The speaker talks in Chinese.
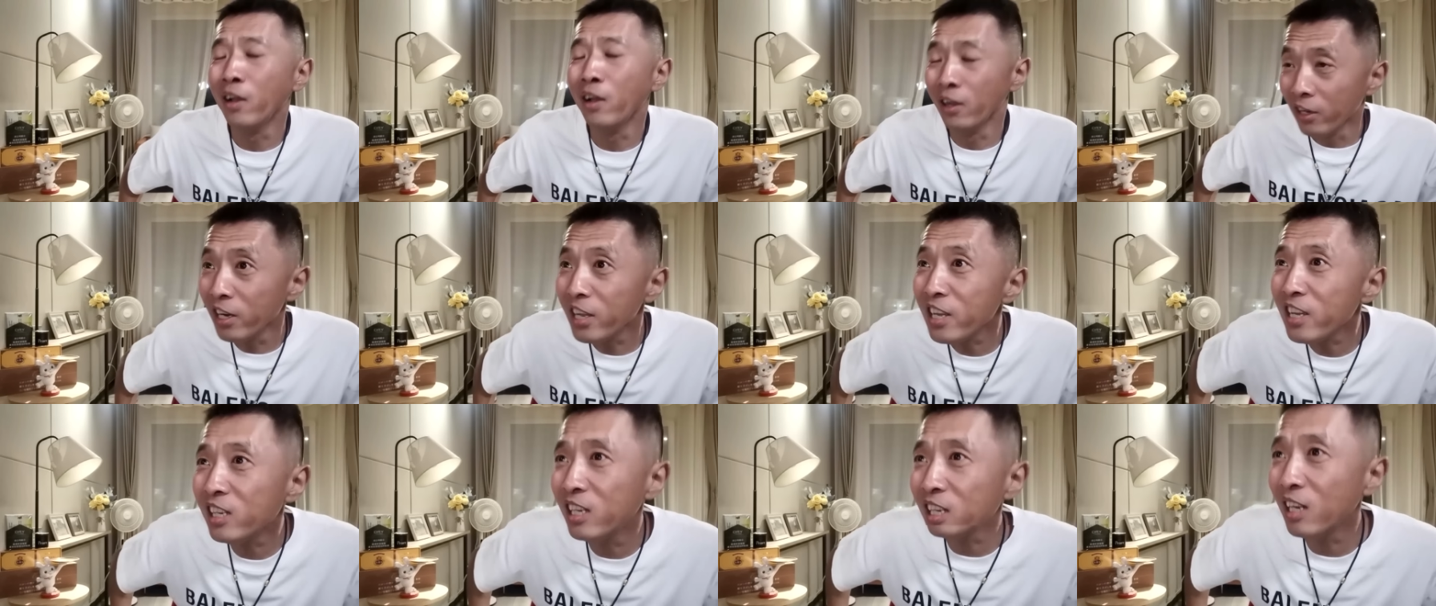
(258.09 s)

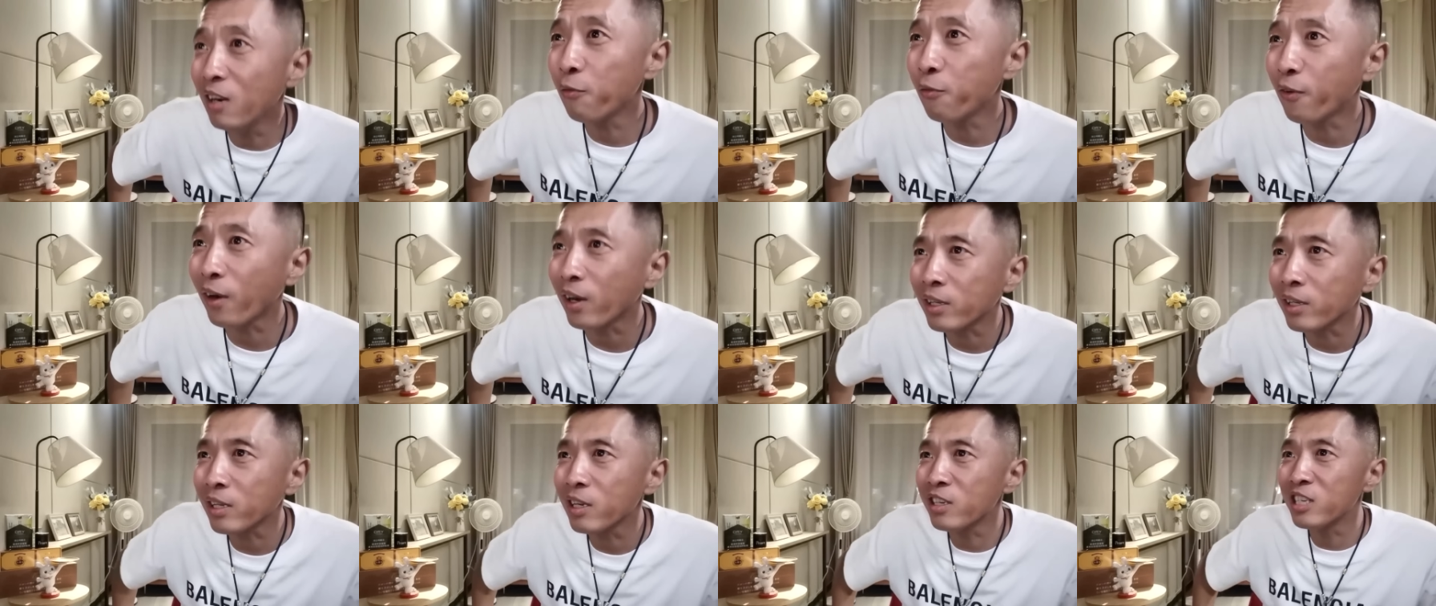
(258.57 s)
力哥
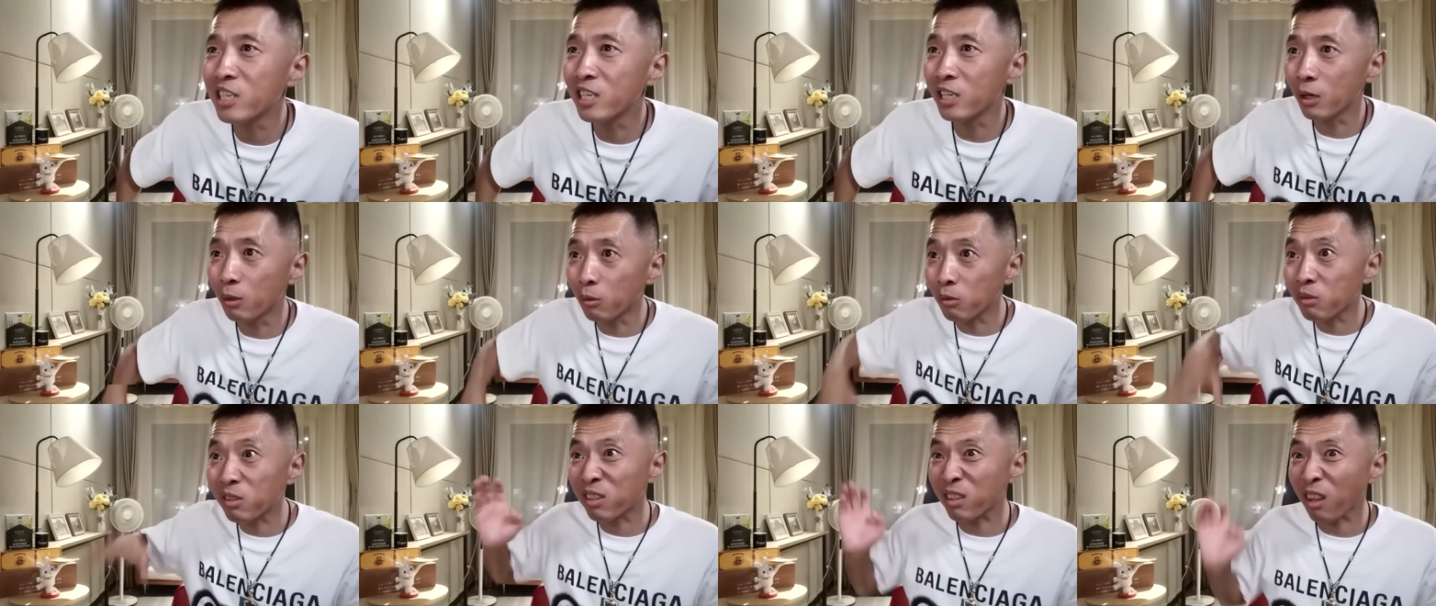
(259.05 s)
发现之
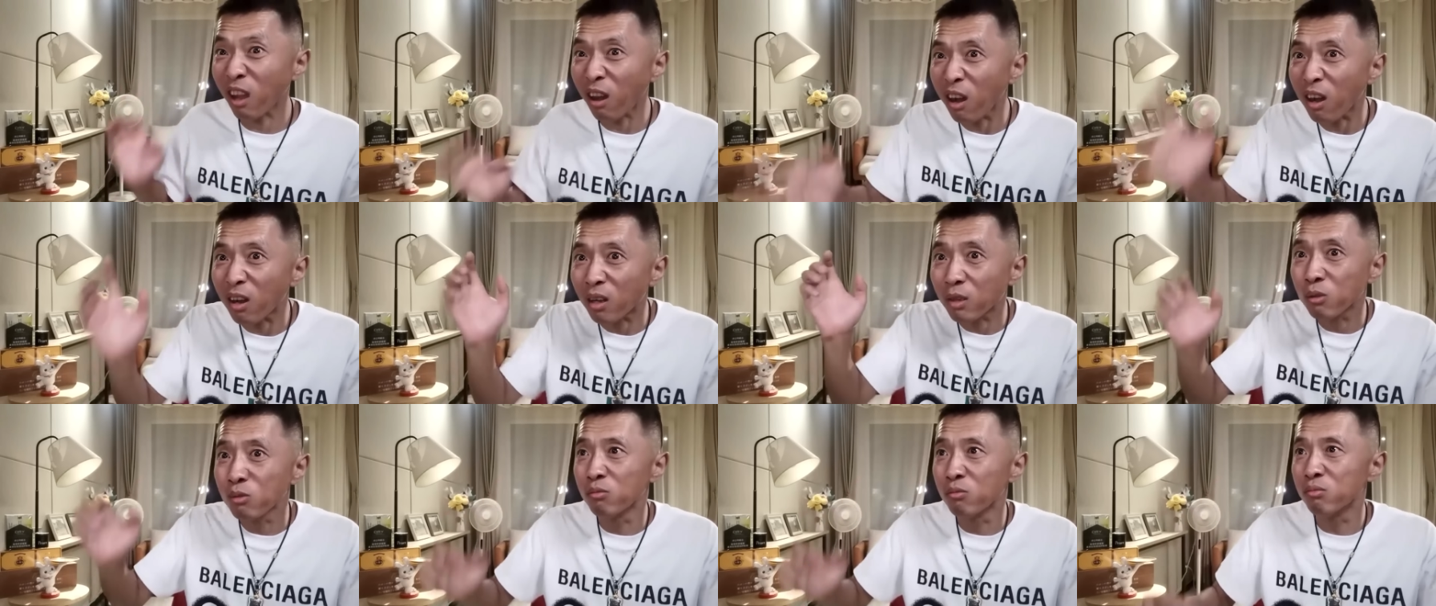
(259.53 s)
后
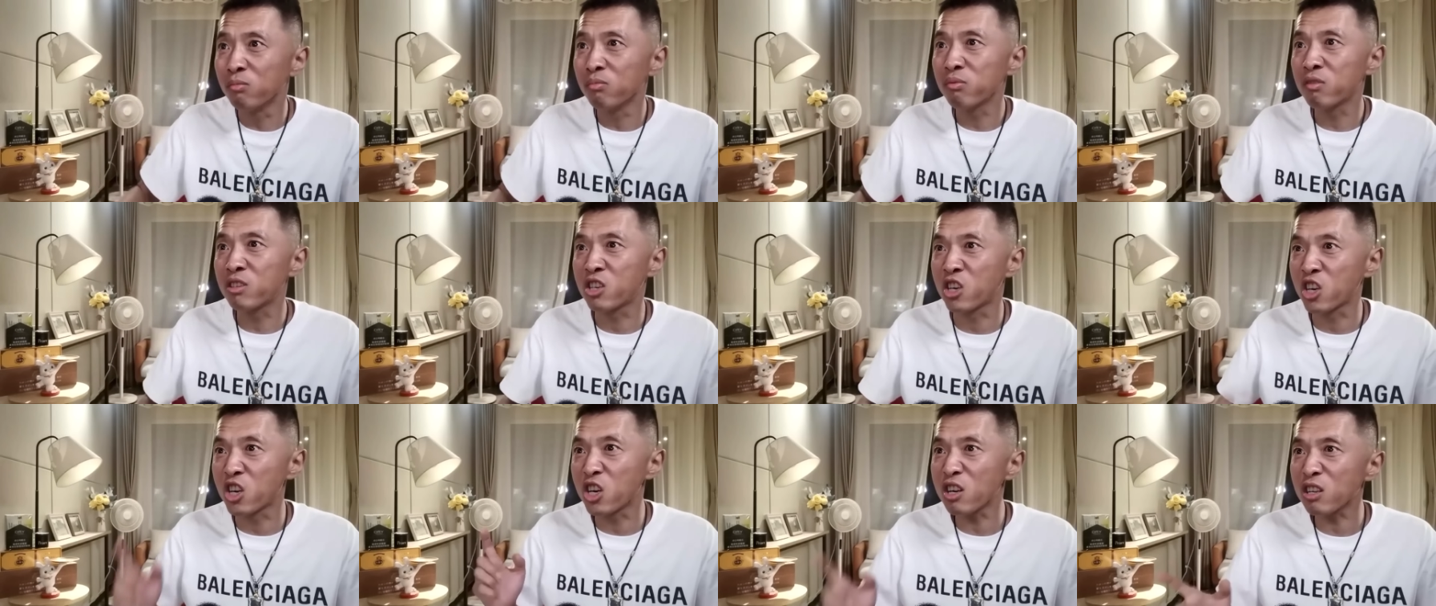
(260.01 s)
大怒，
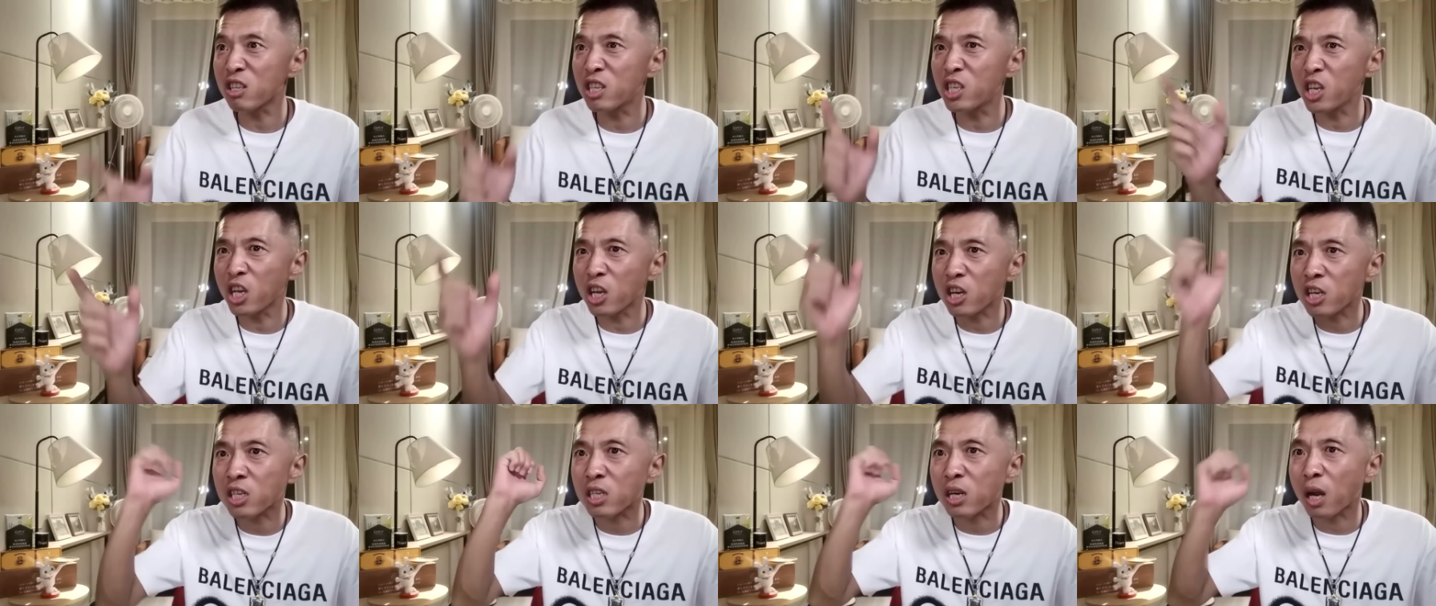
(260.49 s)
直
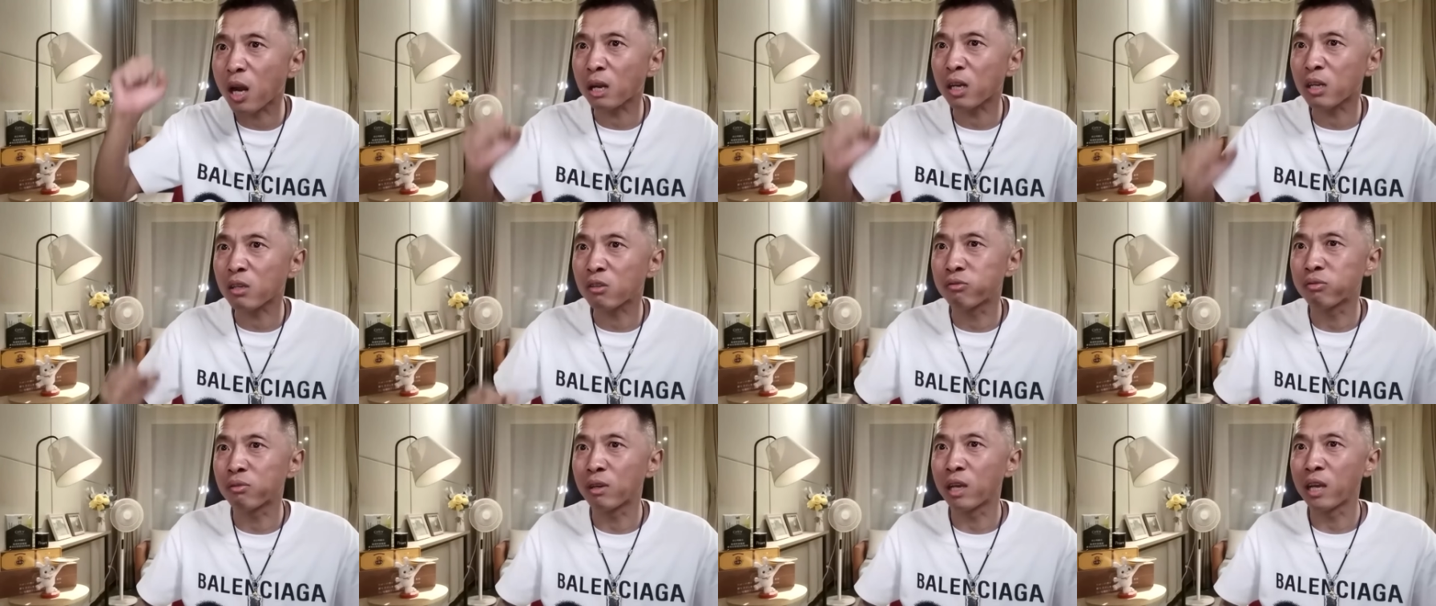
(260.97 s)
接杀了
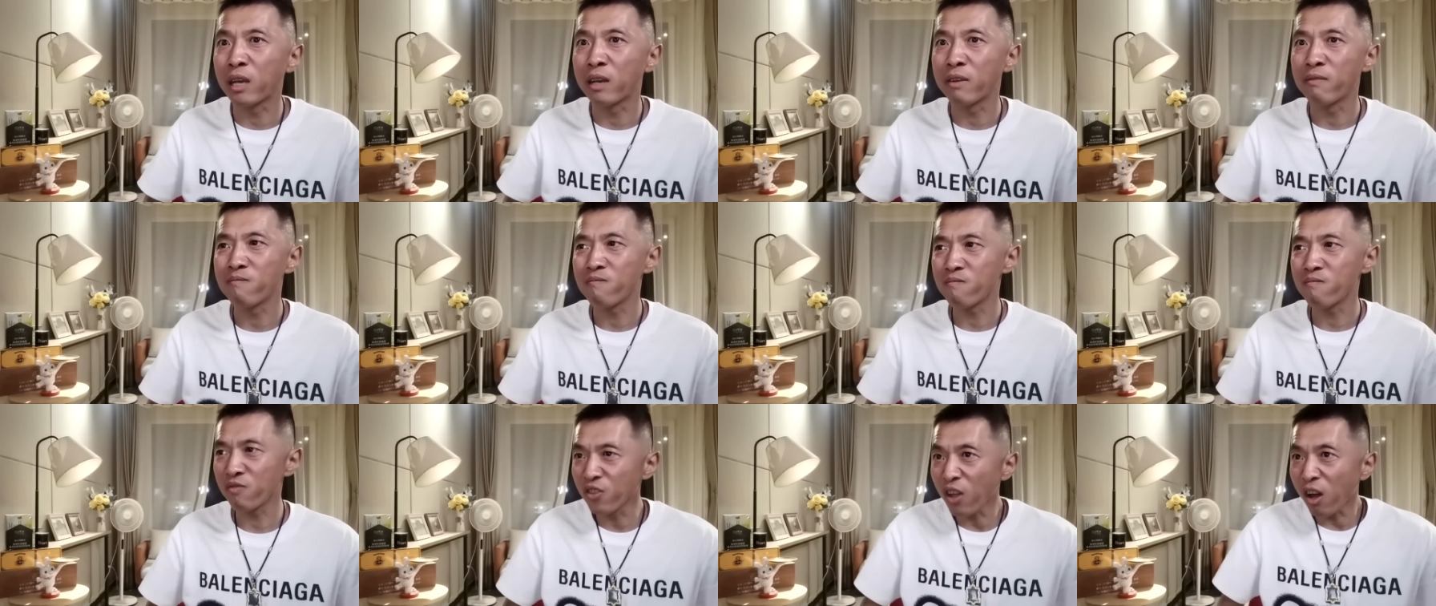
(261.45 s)
出来，
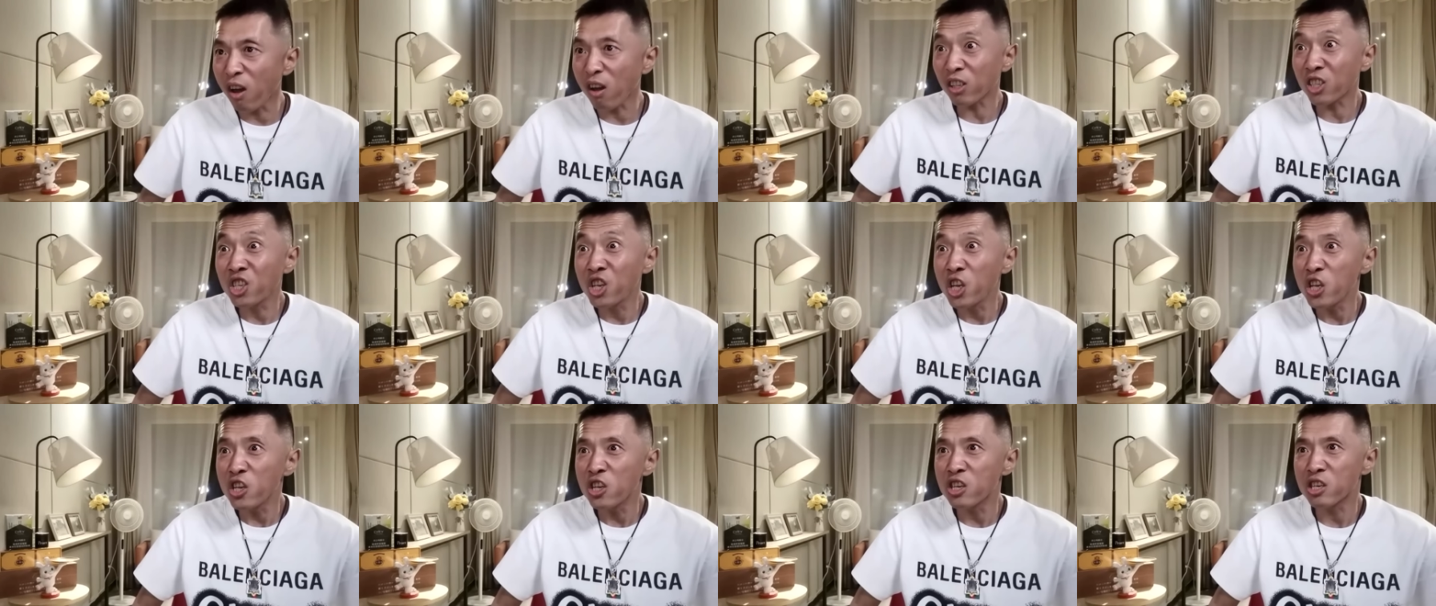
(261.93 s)
那
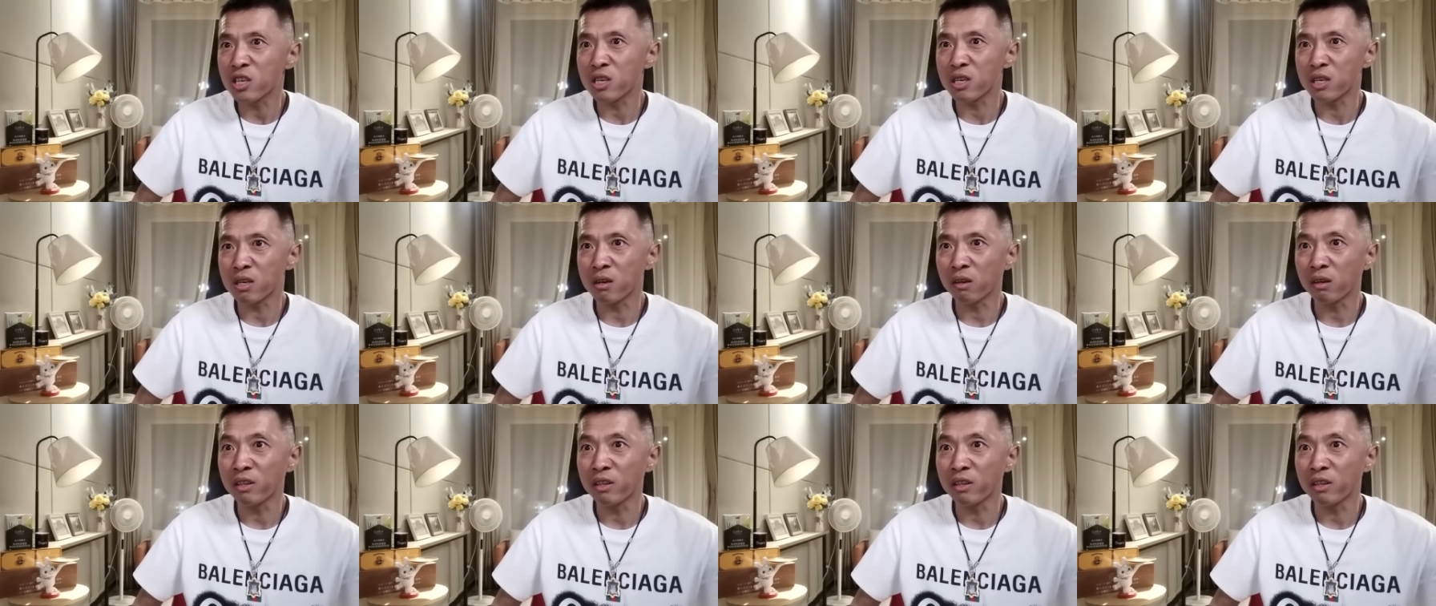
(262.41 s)
气势啊！